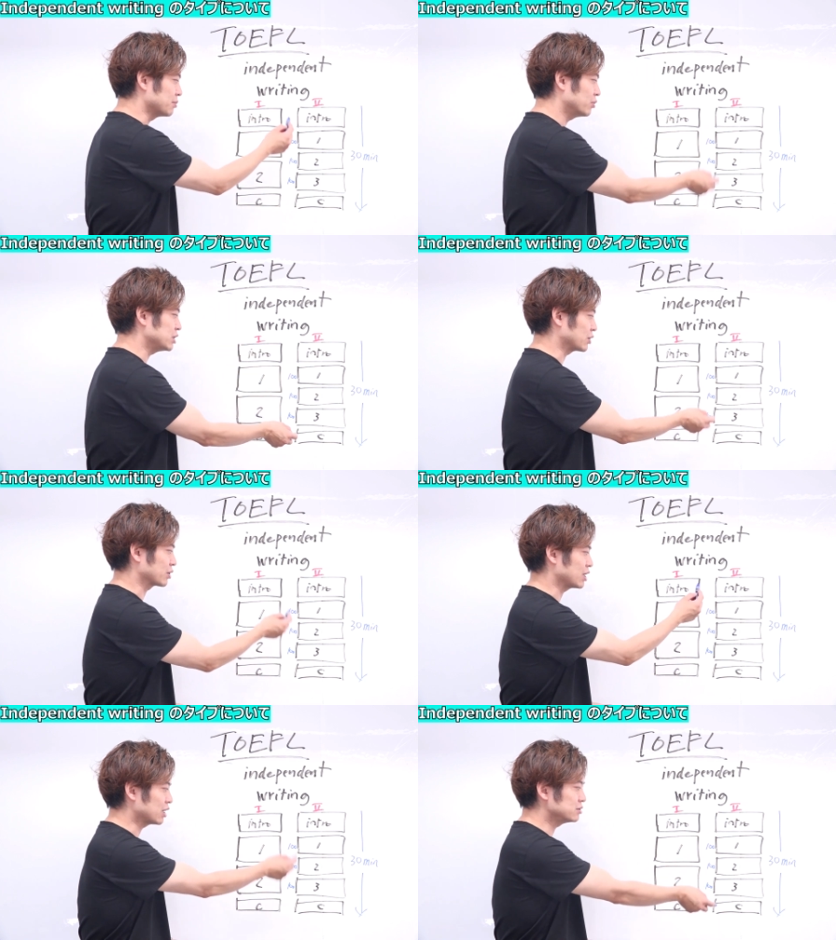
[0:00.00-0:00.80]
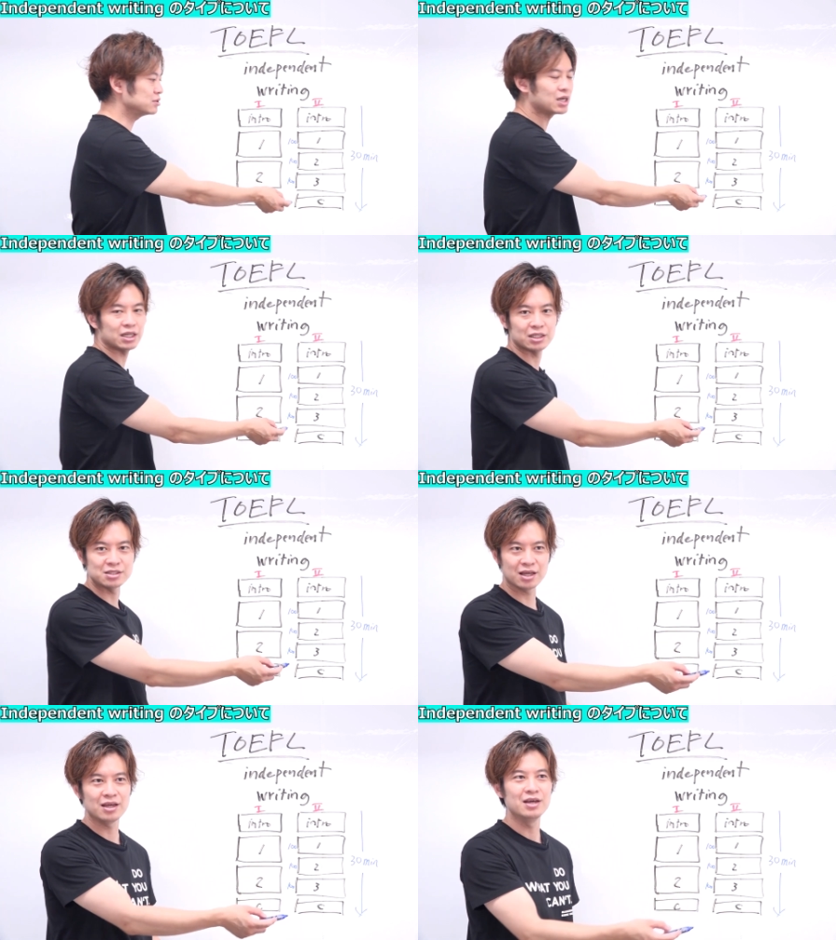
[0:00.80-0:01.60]
ボディでこの100ぐらいなんで
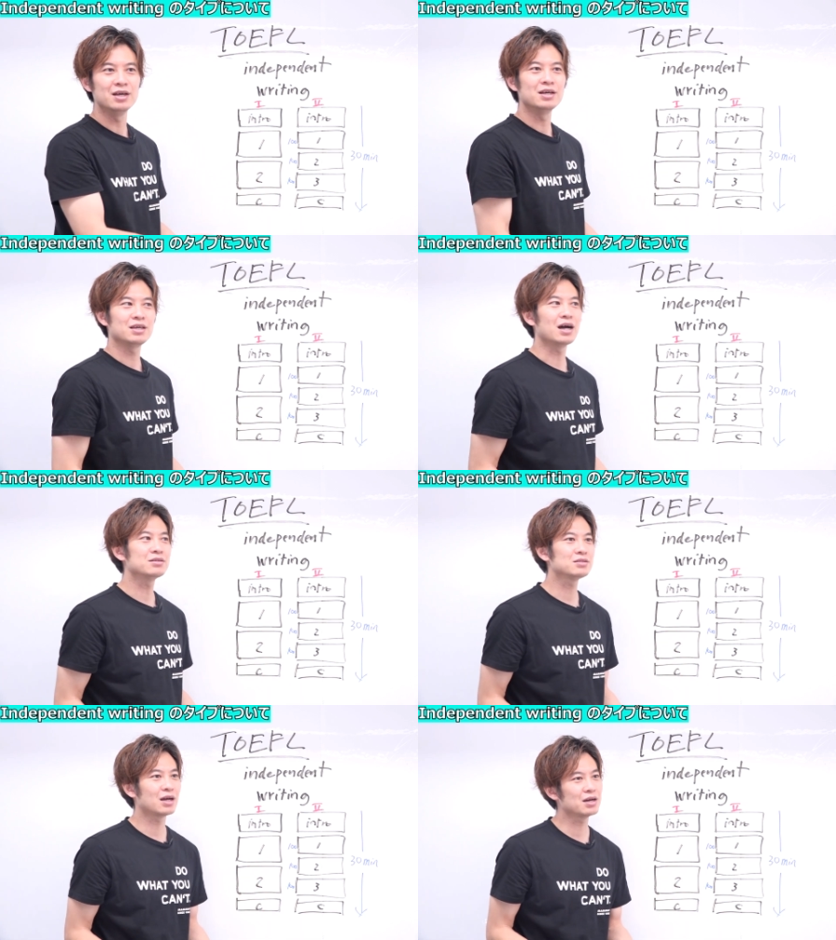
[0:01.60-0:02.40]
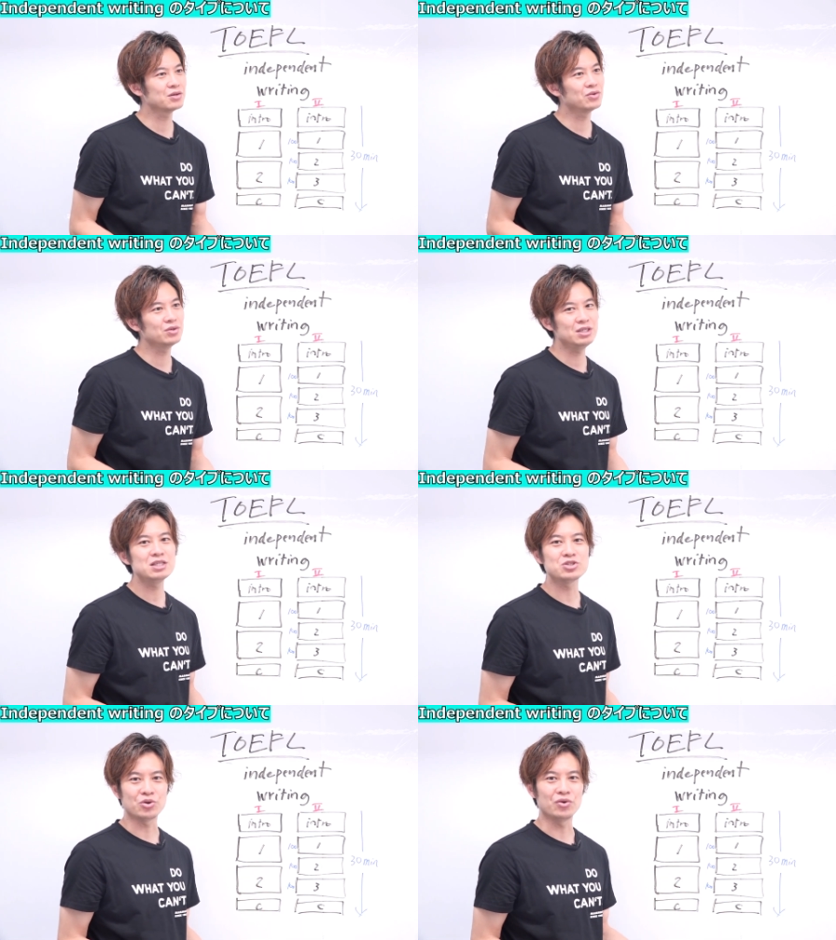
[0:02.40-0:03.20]
すね。100単語
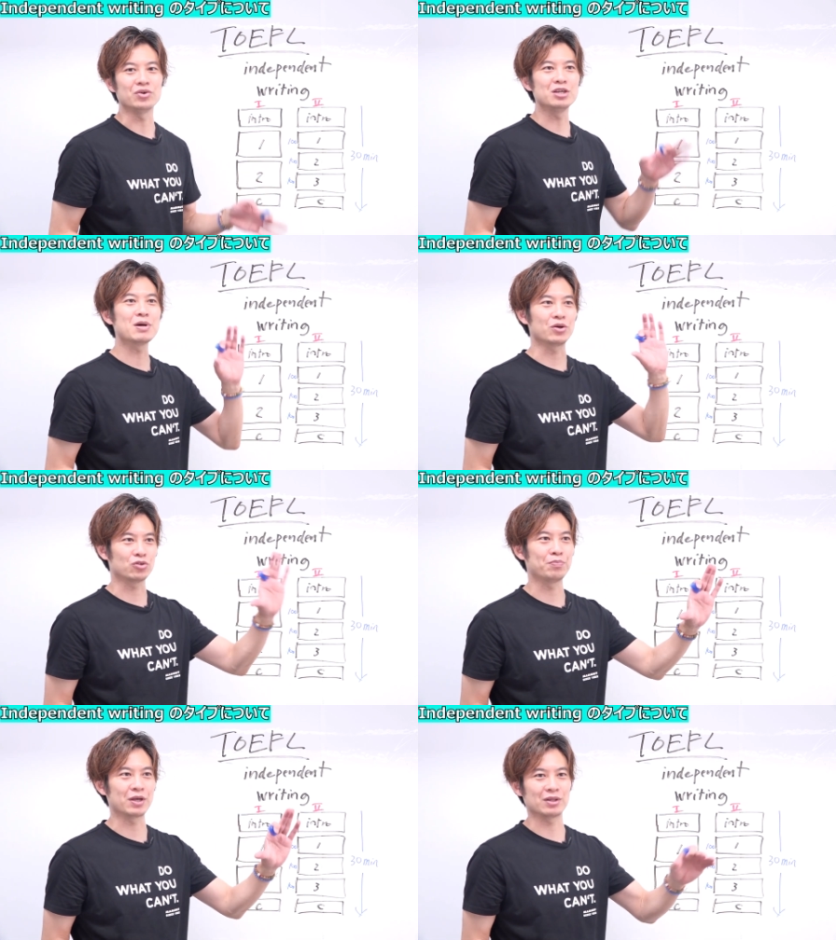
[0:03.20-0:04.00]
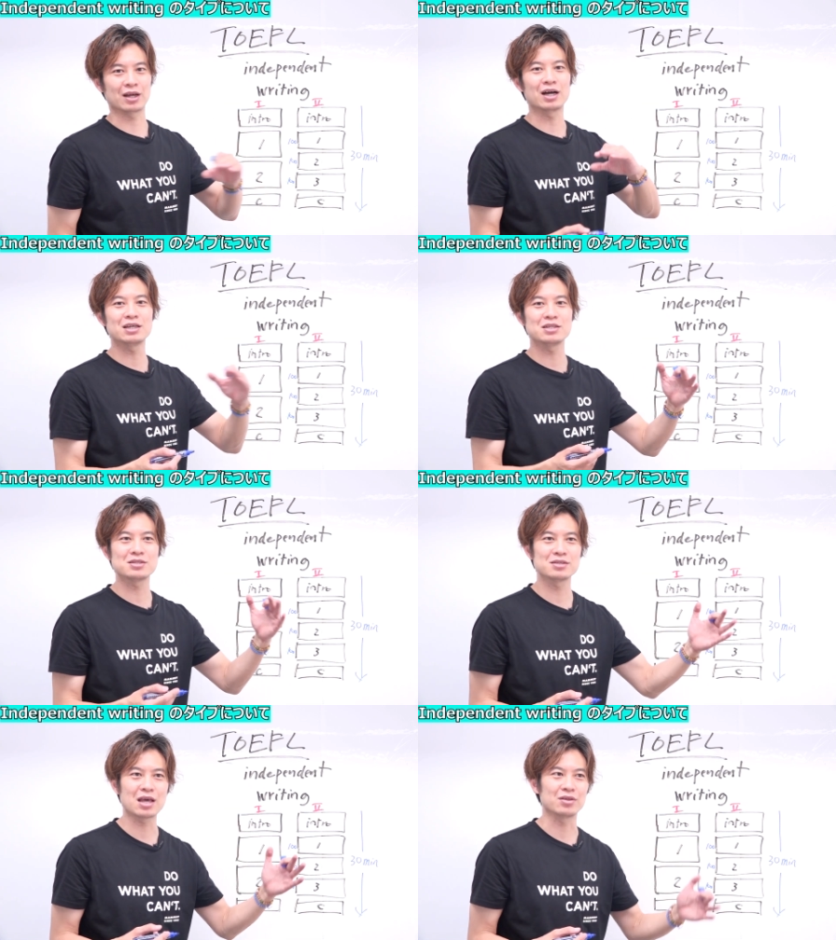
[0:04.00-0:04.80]
以上を今のトピックで書き
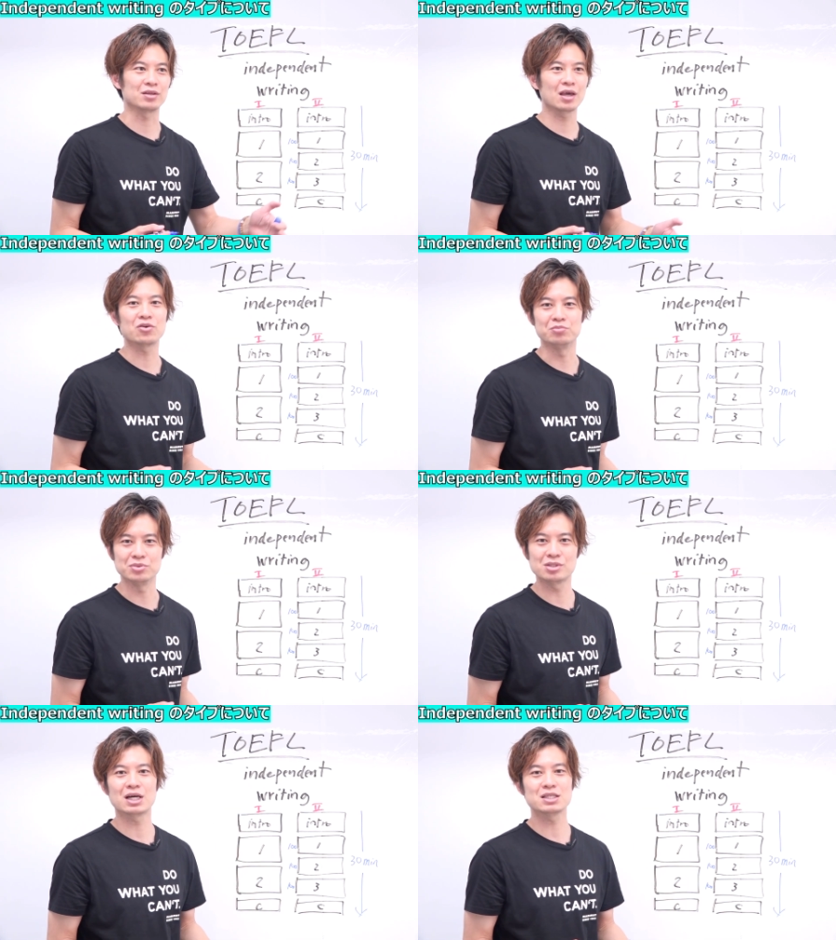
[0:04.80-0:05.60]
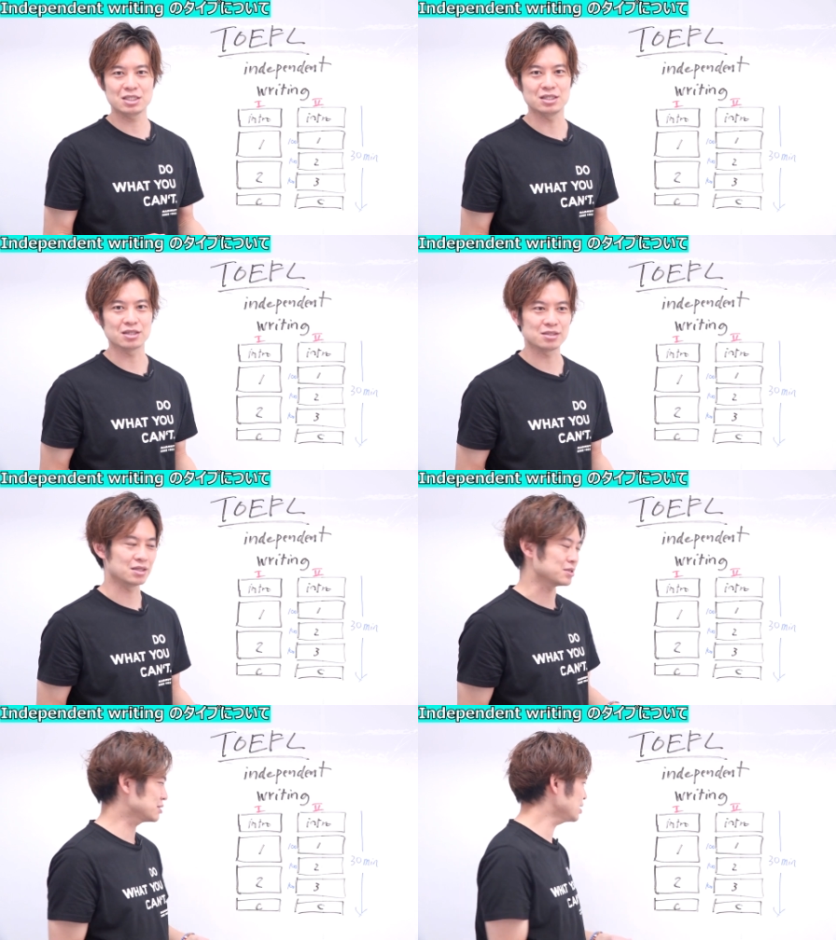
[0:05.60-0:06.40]
続けるって結構難しいですって
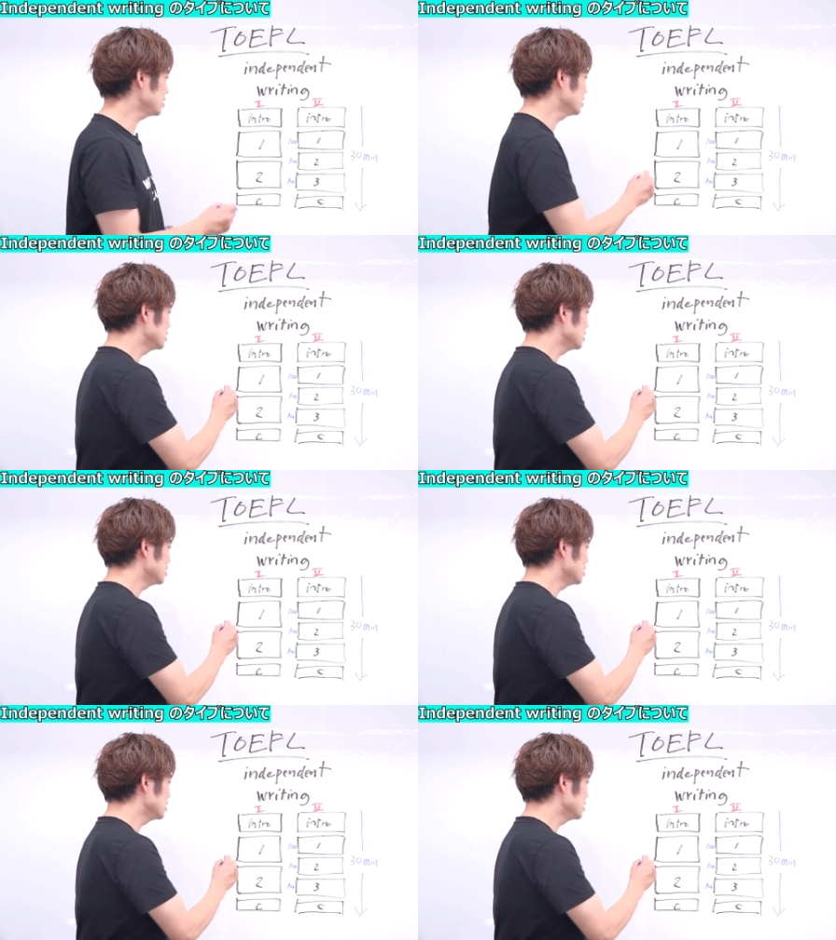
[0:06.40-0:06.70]
言うんですね。